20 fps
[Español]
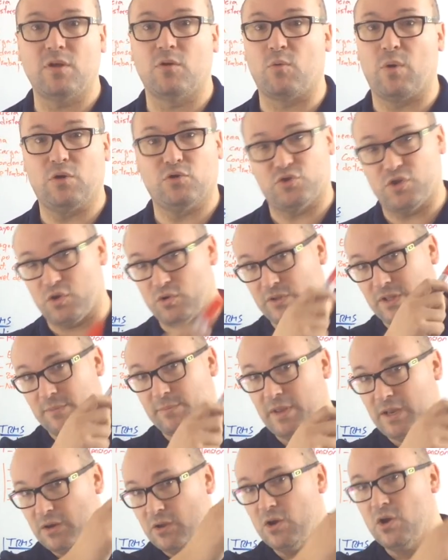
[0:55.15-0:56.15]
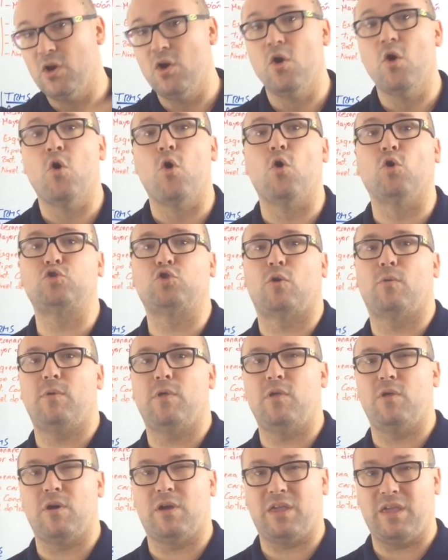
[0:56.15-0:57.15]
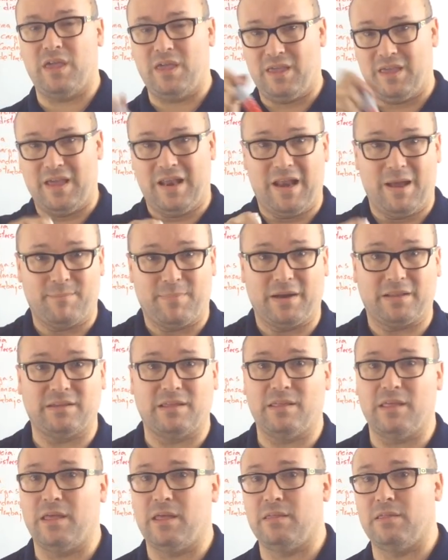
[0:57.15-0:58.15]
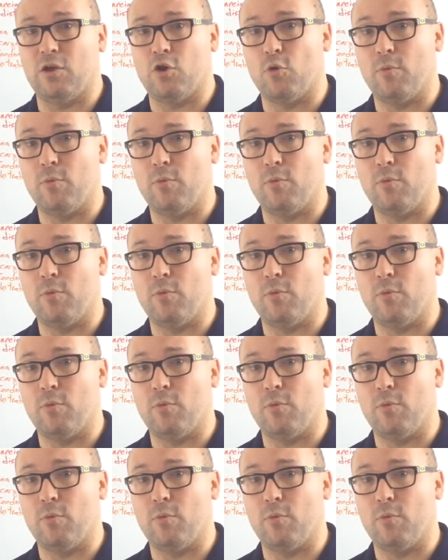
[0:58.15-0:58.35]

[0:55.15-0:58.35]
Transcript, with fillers: el cual os dejo también otro vídeo aquí y en la parte de,